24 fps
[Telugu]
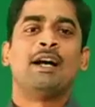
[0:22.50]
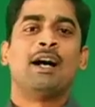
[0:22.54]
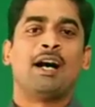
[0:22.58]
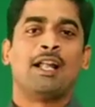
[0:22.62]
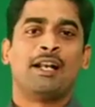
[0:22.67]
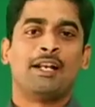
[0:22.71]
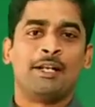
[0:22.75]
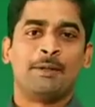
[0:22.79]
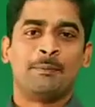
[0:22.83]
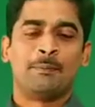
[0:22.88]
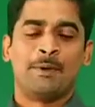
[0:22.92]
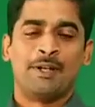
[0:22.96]

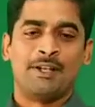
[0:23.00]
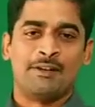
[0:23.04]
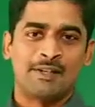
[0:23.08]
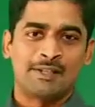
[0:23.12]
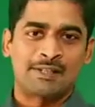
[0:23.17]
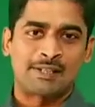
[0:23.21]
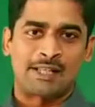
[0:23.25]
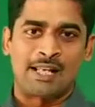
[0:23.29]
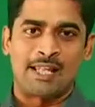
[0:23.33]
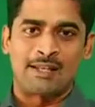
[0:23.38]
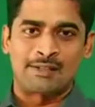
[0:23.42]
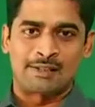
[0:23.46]
ఆల్రెడీ
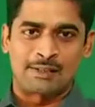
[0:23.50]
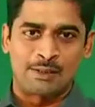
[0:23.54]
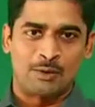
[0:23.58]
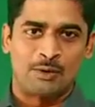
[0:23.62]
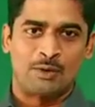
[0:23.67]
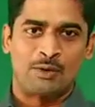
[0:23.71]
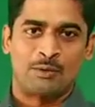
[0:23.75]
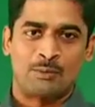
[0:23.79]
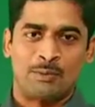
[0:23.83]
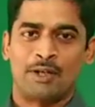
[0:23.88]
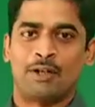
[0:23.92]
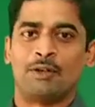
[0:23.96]
ప్రీవియస్ క్లాస్లో
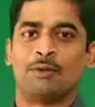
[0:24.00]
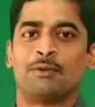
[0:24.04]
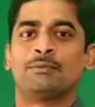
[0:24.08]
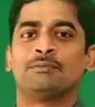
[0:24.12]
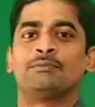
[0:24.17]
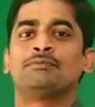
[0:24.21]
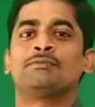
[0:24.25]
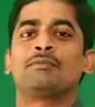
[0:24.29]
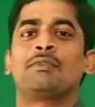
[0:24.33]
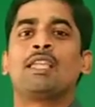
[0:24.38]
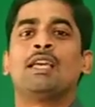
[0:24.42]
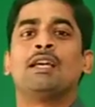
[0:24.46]
మనం
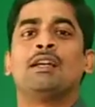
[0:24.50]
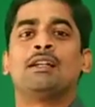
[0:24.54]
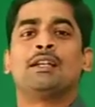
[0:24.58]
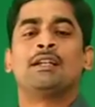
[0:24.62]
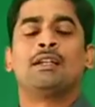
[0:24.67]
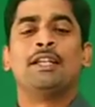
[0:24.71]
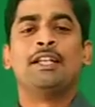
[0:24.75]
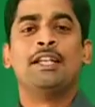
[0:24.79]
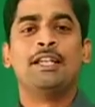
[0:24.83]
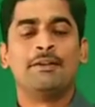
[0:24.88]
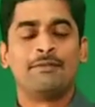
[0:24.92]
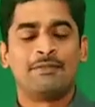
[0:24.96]

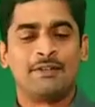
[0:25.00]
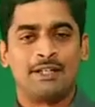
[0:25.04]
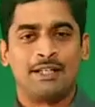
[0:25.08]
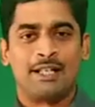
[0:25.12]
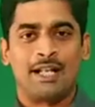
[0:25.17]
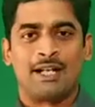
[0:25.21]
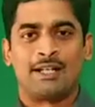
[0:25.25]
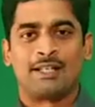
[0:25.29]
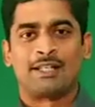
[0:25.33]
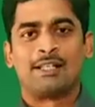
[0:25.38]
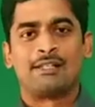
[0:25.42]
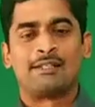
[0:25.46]
ఇండిఫినిట్
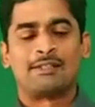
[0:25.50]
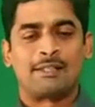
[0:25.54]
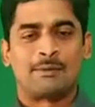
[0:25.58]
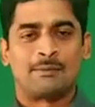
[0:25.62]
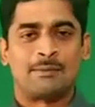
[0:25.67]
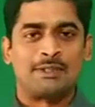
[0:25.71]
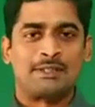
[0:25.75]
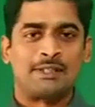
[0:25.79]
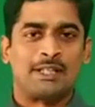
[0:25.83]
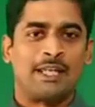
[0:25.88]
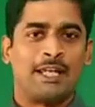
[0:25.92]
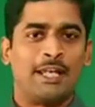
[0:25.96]
ఆర్టికల్కి
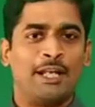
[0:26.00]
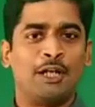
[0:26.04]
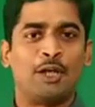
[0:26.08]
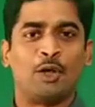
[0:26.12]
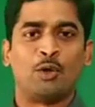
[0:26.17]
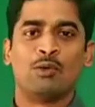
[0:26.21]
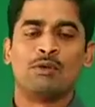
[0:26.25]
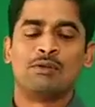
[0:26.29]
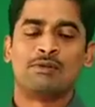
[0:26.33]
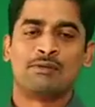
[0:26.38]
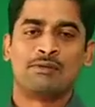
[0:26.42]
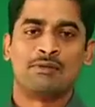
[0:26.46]
సంబంధించిన ఎయిట్
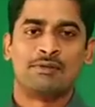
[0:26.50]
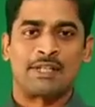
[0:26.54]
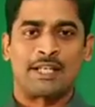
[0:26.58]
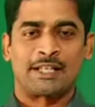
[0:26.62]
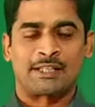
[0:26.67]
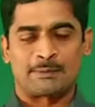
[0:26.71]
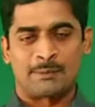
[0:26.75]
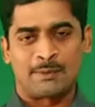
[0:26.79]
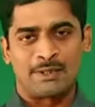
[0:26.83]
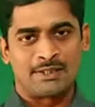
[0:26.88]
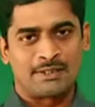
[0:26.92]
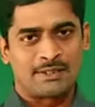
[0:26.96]
రూల్స్ గురించి
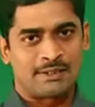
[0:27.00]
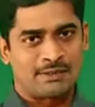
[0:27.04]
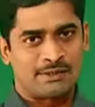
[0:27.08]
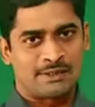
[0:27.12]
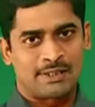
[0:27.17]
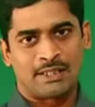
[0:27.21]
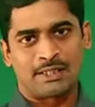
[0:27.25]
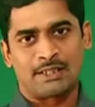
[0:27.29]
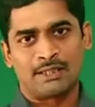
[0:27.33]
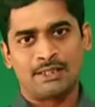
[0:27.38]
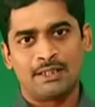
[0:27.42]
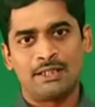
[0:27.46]
ఎక్స్ప్లెయిన్ చేయడం
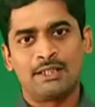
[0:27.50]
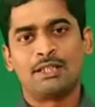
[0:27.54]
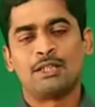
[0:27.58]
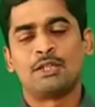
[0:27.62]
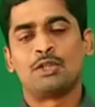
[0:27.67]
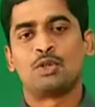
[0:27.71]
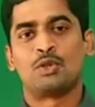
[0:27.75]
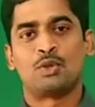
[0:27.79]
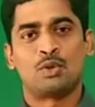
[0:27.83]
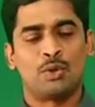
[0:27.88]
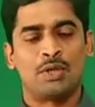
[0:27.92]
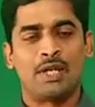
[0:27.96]
జరిగింది
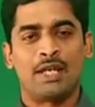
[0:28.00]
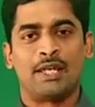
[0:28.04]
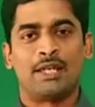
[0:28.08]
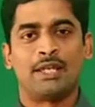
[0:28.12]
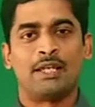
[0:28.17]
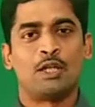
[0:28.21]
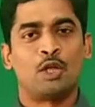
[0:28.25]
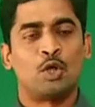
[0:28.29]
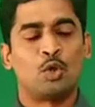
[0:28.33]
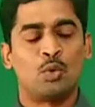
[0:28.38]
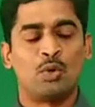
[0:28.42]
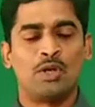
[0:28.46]
టుడే
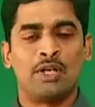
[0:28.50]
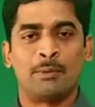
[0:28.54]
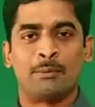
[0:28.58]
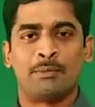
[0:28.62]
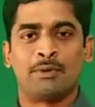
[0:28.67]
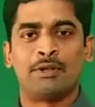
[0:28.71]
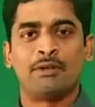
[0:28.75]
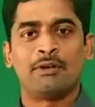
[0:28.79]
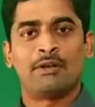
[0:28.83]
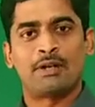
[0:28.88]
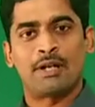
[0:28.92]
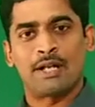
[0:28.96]
రూల్
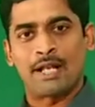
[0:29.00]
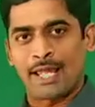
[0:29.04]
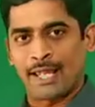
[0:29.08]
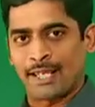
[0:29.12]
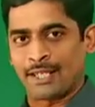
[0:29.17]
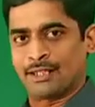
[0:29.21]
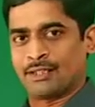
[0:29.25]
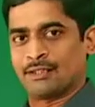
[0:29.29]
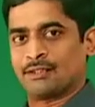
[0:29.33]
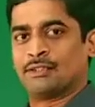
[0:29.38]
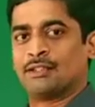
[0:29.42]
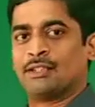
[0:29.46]
నెంబర్
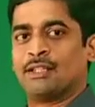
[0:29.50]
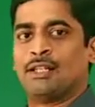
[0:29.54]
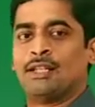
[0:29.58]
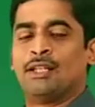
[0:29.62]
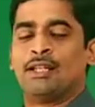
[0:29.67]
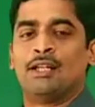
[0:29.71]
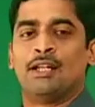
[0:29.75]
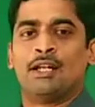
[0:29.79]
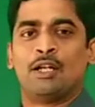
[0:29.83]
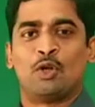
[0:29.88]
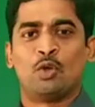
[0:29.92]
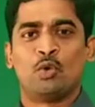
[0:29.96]
నైన్
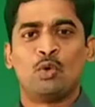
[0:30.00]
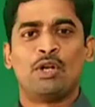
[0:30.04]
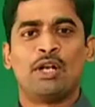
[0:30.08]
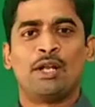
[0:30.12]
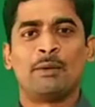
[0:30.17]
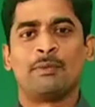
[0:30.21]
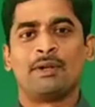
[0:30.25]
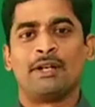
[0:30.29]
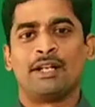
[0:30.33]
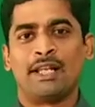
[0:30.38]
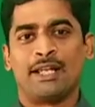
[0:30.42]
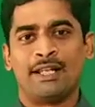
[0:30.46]
రూల్
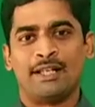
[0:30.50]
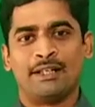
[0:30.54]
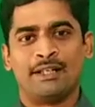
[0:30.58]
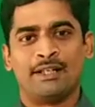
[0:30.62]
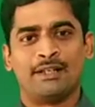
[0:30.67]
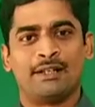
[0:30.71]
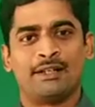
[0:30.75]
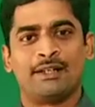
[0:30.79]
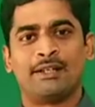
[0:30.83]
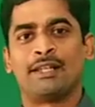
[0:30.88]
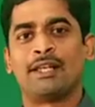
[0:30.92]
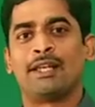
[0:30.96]
నెంబర్ నైన్
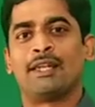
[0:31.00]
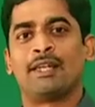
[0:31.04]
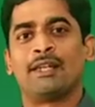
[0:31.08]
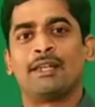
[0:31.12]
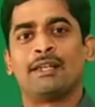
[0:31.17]
ఏంటంటే